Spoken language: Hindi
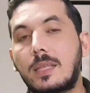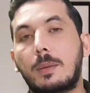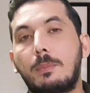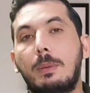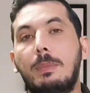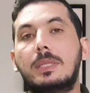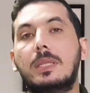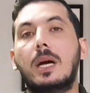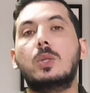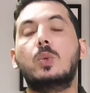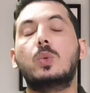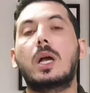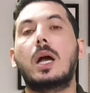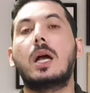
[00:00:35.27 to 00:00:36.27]
तक मैं बता
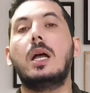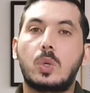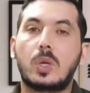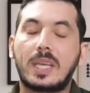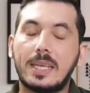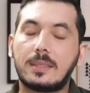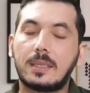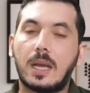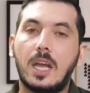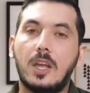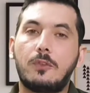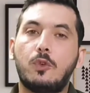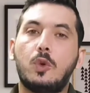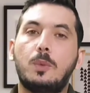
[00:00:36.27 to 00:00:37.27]
दूंगा किस
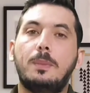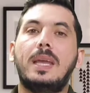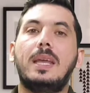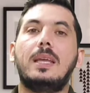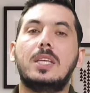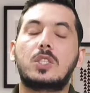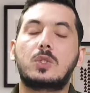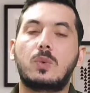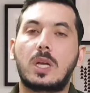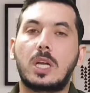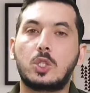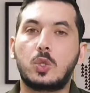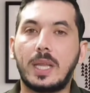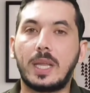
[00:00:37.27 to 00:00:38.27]
आईफोन में इस वक्त
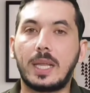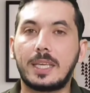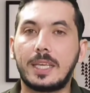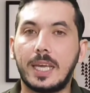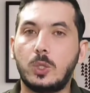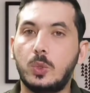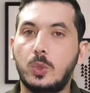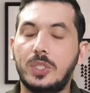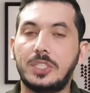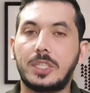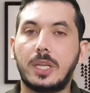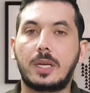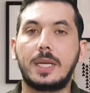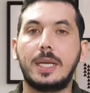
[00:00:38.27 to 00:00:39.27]
जो है ना क्या ड्यूटी
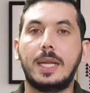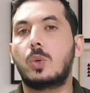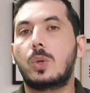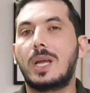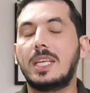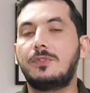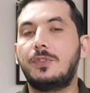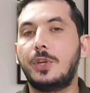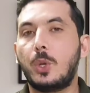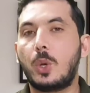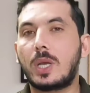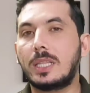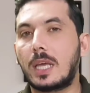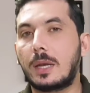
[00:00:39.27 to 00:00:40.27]
चल रही है इस
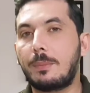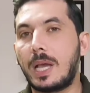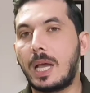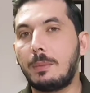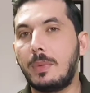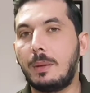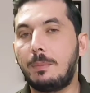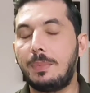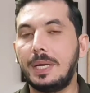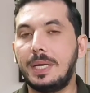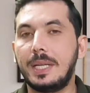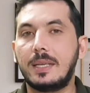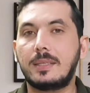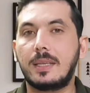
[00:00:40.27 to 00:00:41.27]
वीडियो के दरमियान में
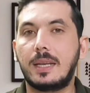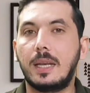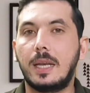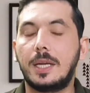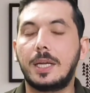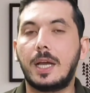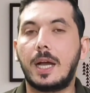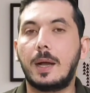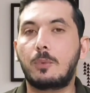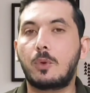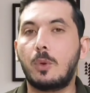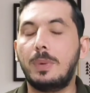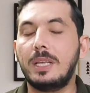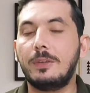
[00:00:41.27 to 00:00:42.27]
पीटीए से रिलेटेड
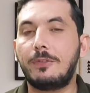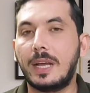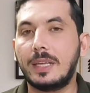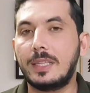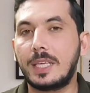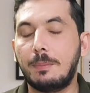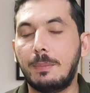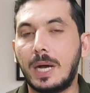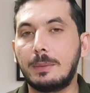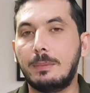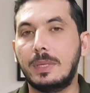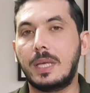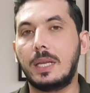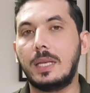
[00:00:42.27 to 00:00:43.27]
आपको बड़ी फ़ायदे की बात
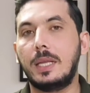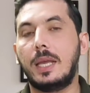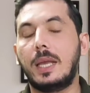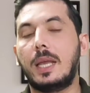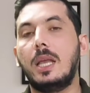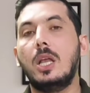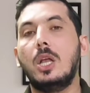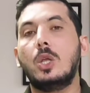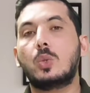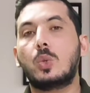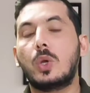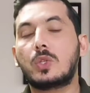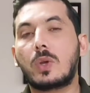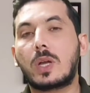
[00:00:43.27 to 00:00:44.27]
बतानी है
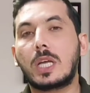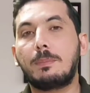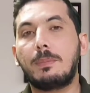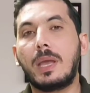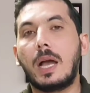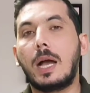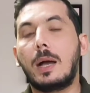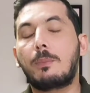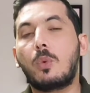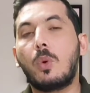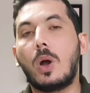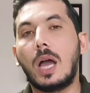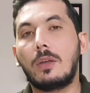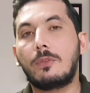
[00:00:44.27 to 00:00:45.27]
तो इस वक्त मैं
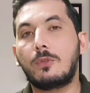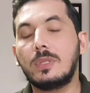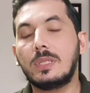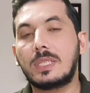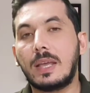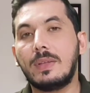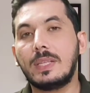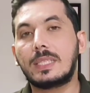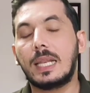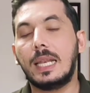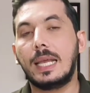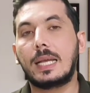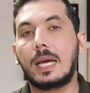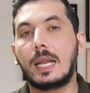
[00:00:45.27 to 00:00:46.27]
आपको आईफोन 7 से
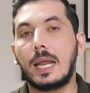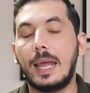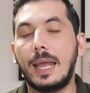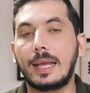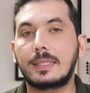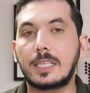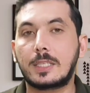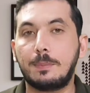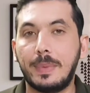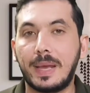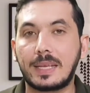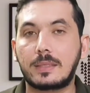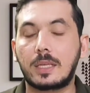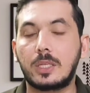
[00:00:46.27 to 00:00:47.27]
लेकर एक्सएस
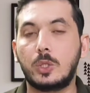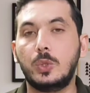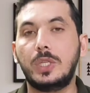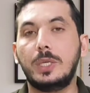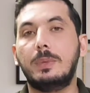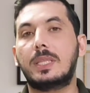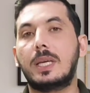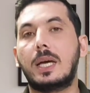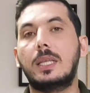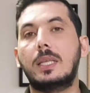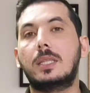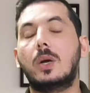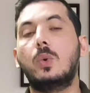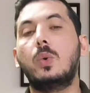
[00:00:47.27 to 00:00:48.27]
मैक्स तक ड्यूटी बता
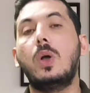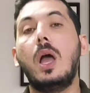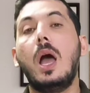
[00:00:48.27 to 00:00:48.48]
देता हूँ